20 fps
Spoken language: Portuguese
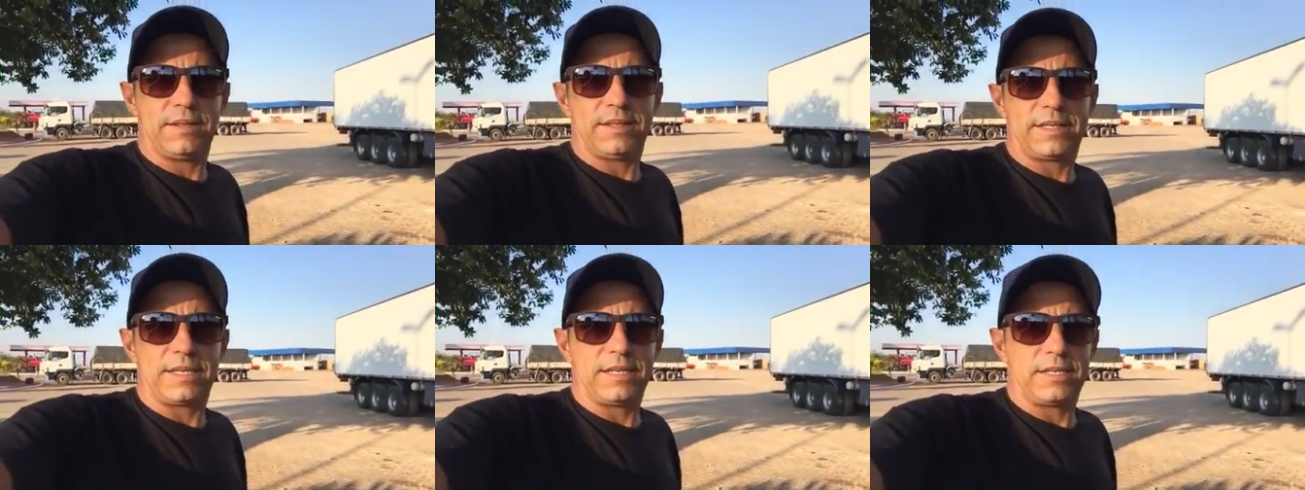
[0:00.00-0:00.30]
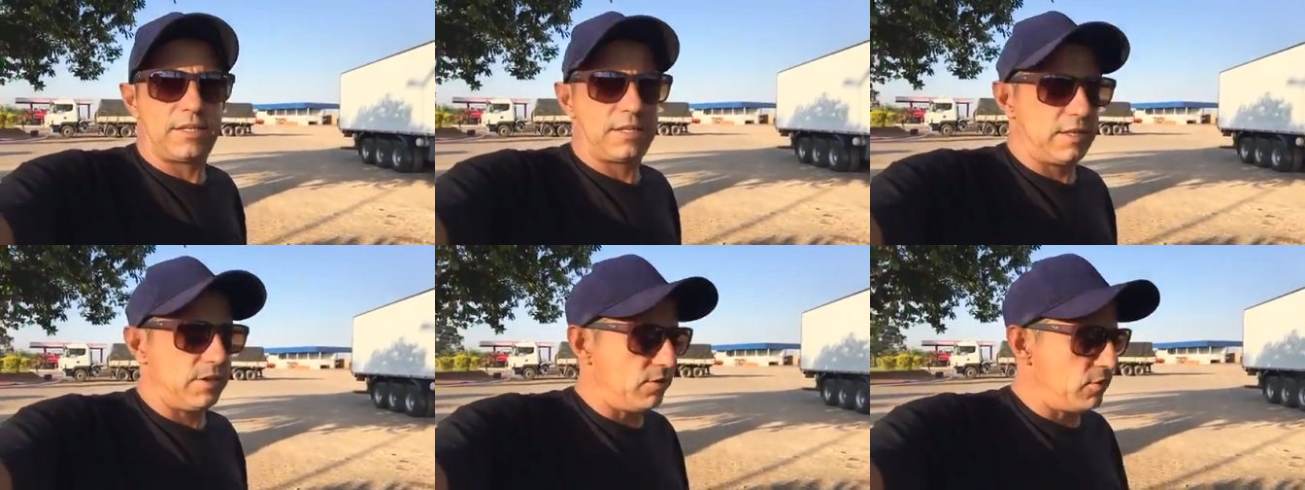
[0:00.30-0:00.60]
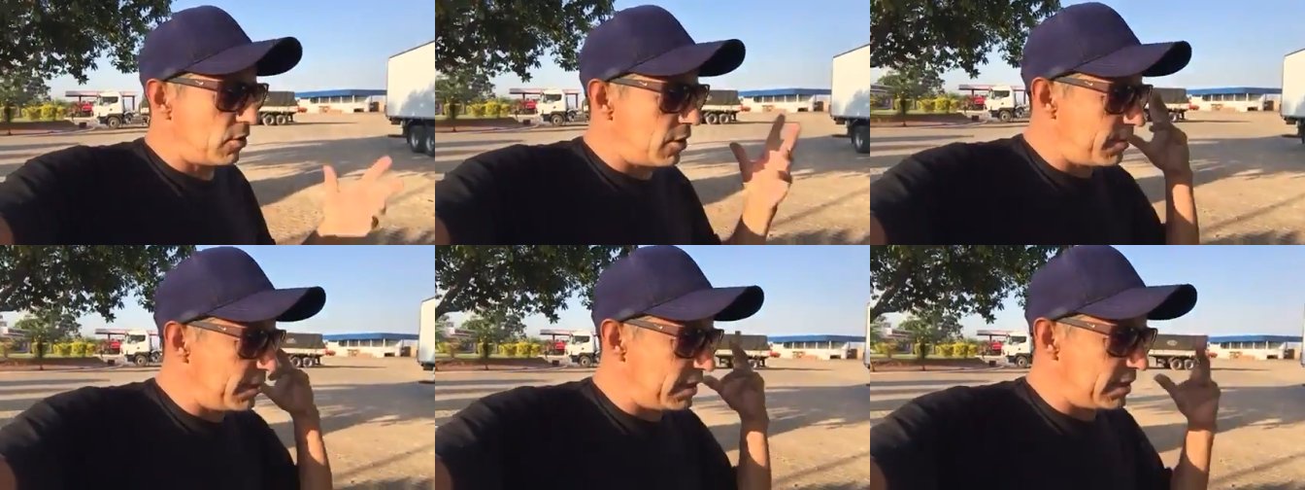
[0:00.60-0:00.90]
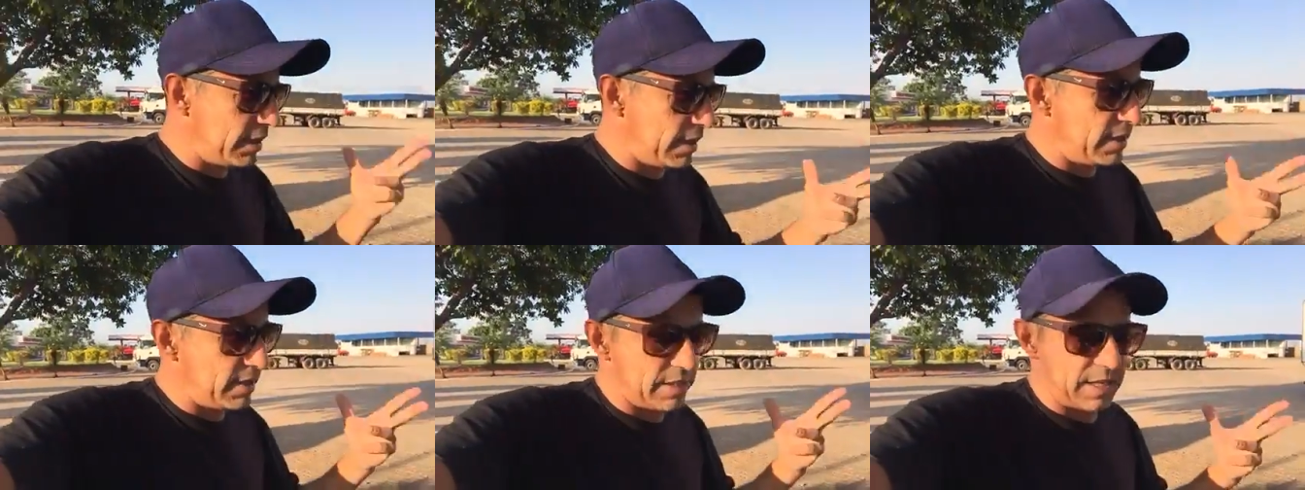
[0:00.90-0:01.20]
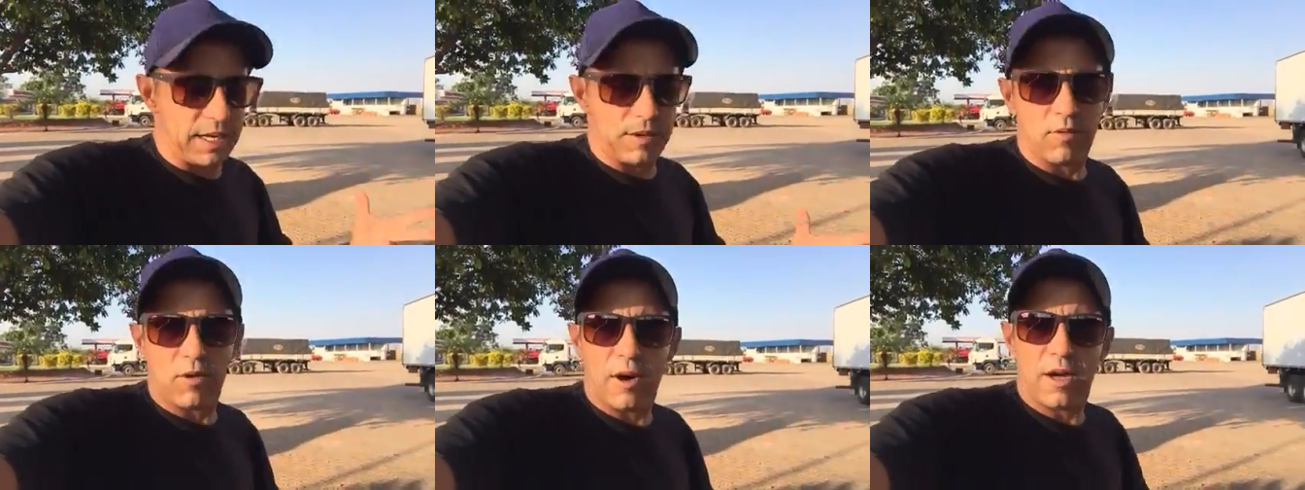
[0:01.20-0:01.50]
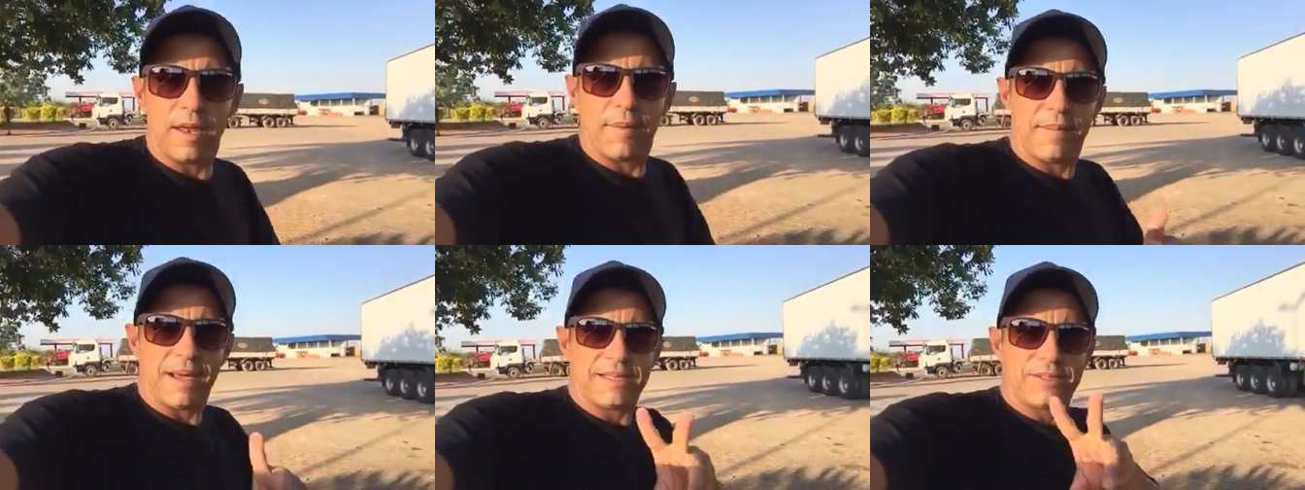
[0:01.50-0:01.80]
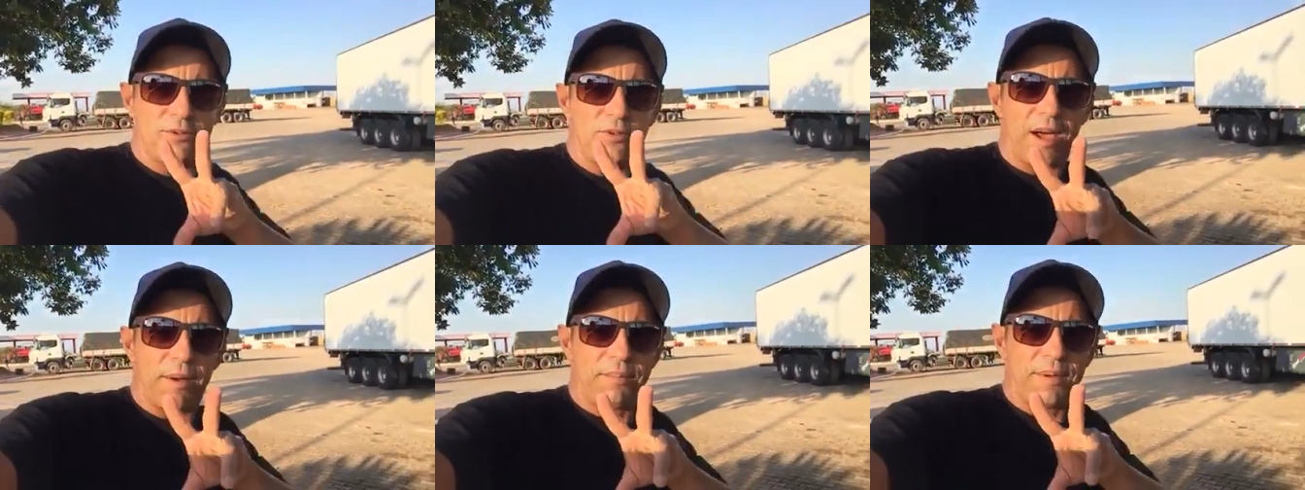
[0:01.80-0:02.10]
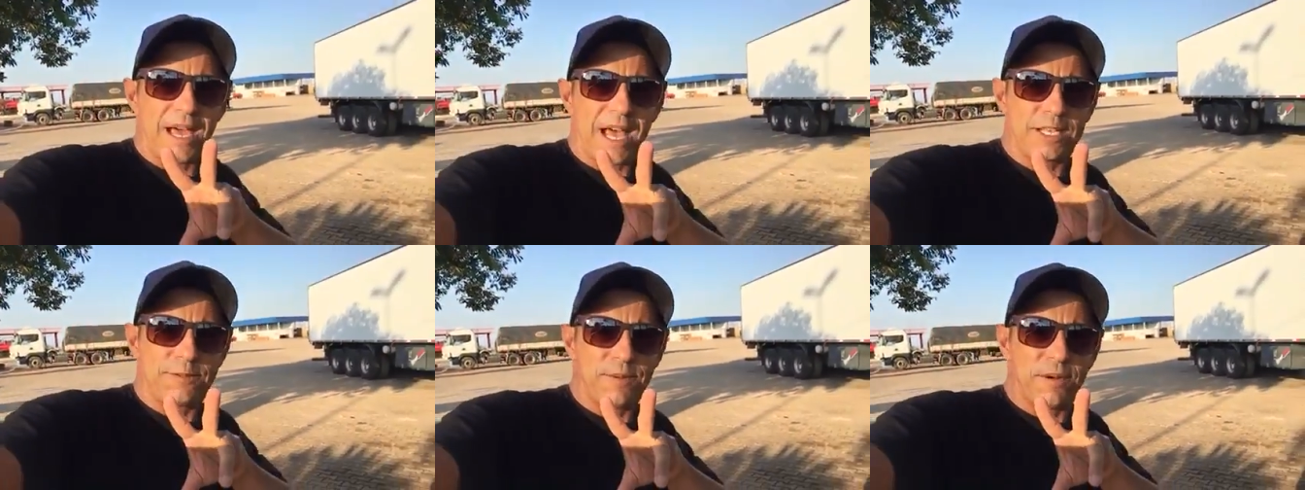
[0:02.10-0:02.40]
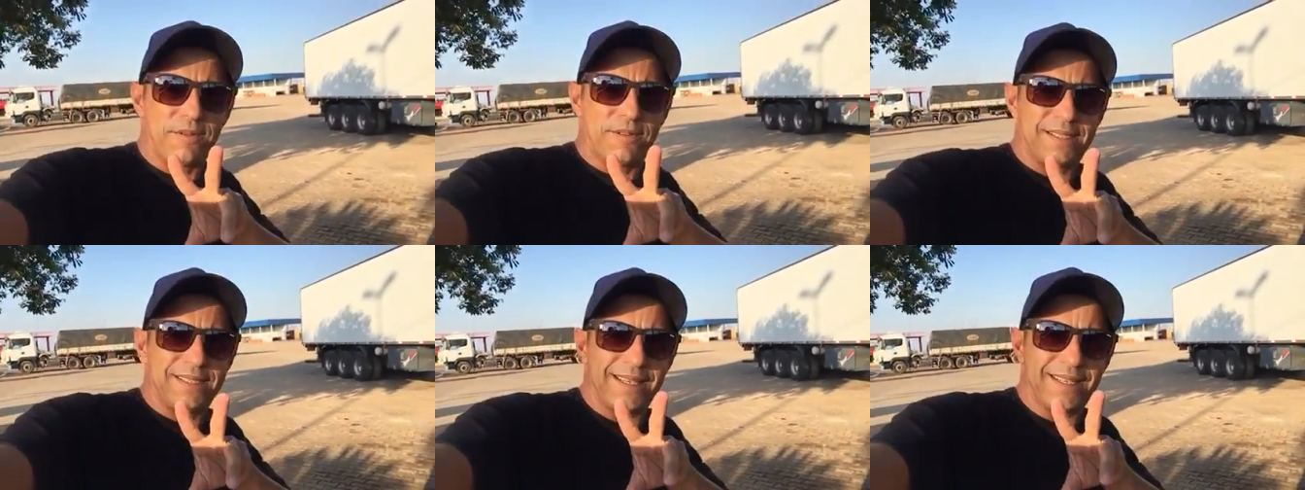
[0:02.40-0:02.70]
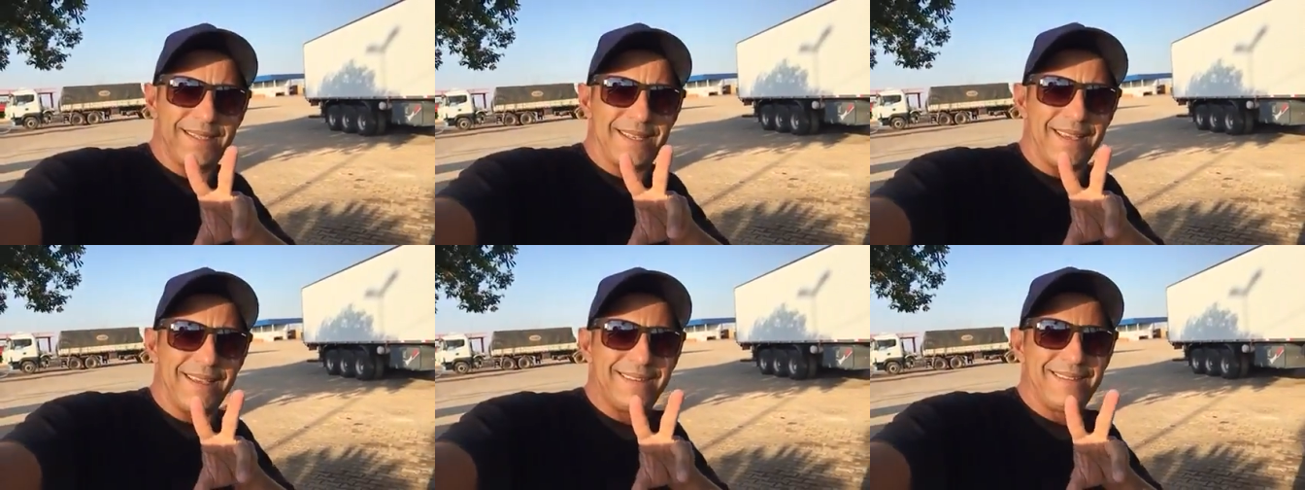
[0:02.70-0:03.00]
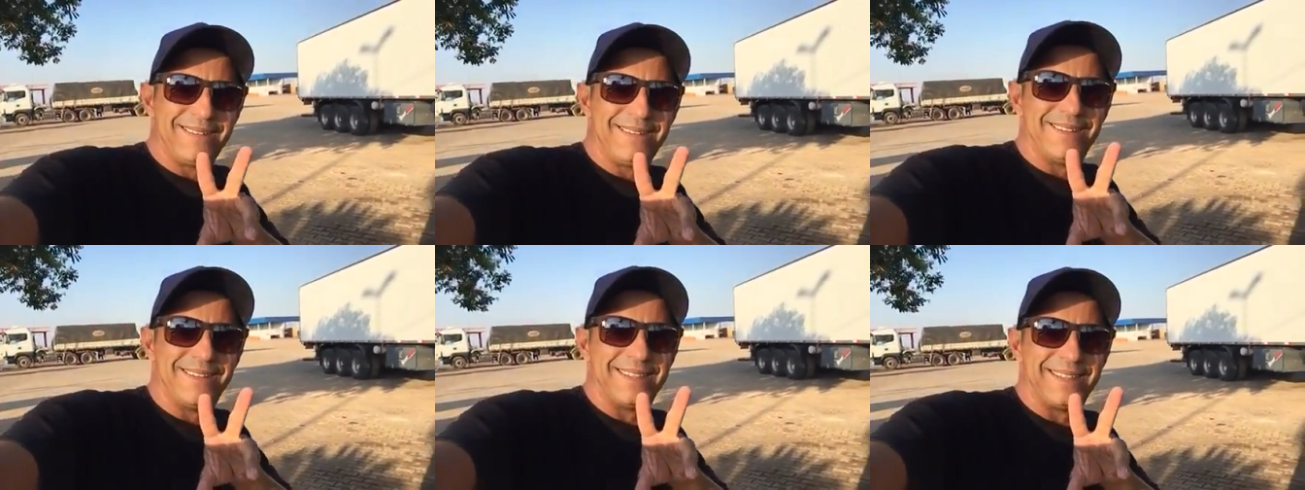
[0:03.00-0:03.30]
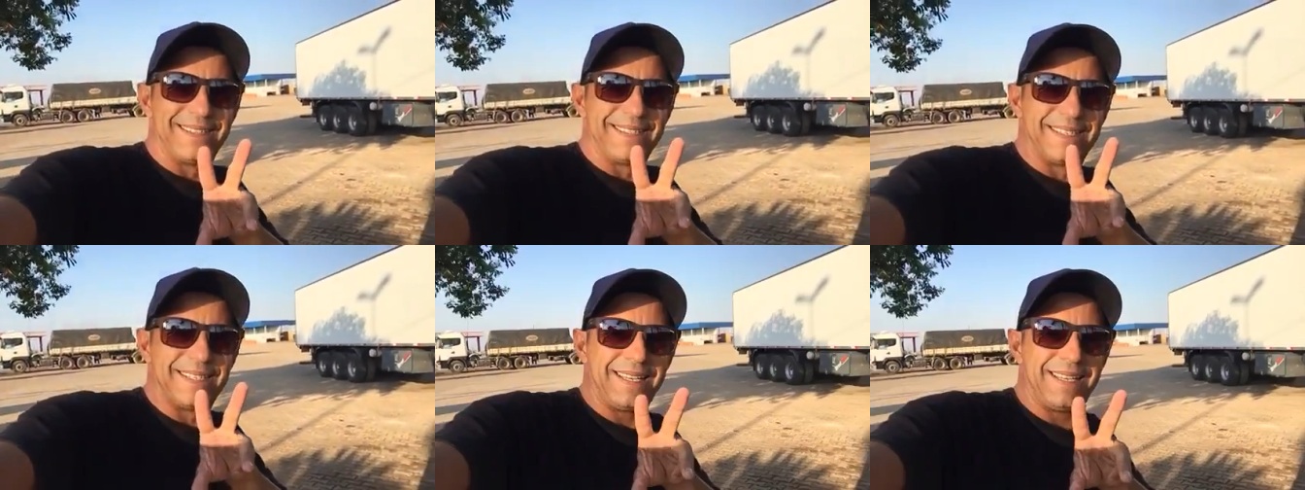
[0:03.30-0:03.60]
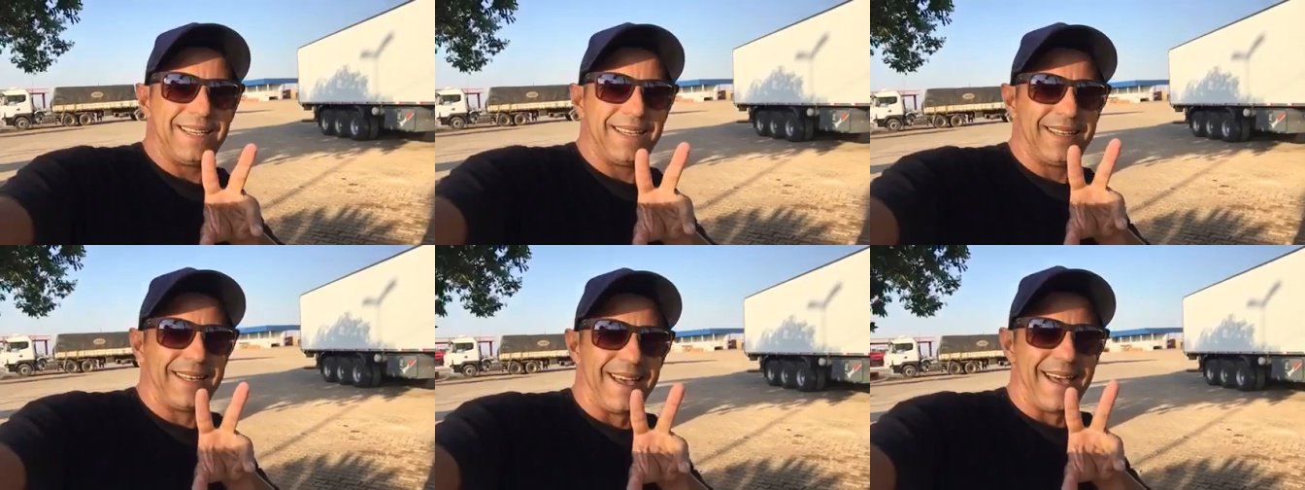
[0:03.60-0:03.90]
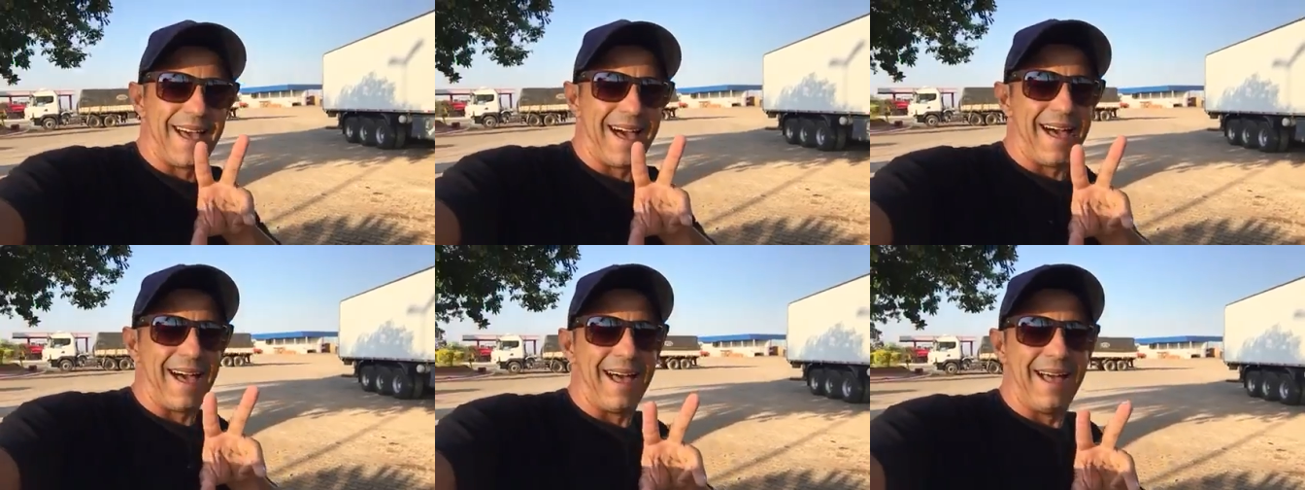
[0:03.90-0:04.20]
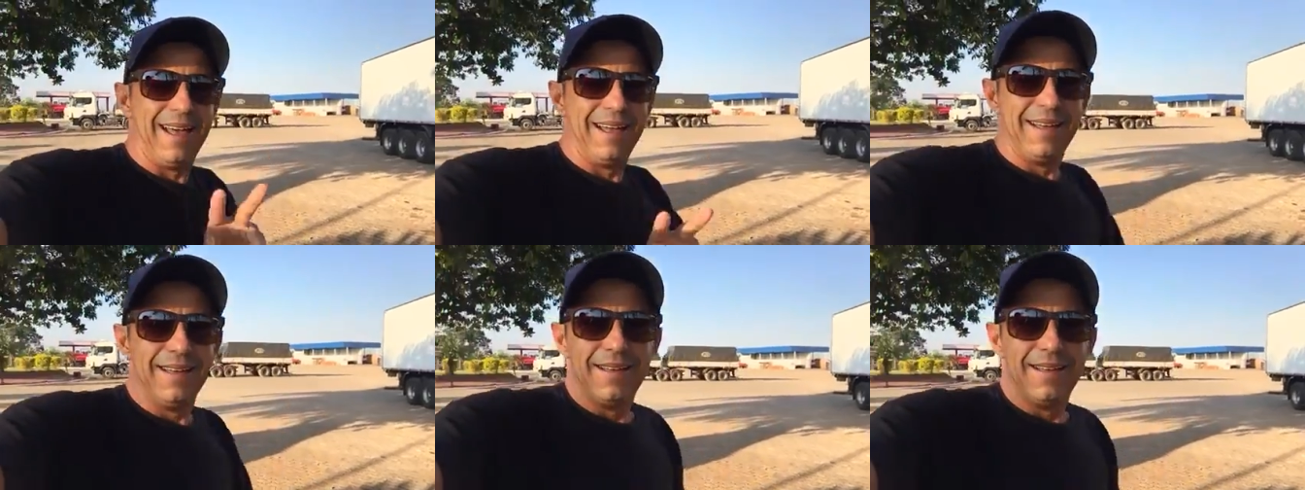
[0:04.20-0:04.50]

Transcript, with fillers: Esqueci o nome deles agora, mas um abraço pra vocês aí de Roseira.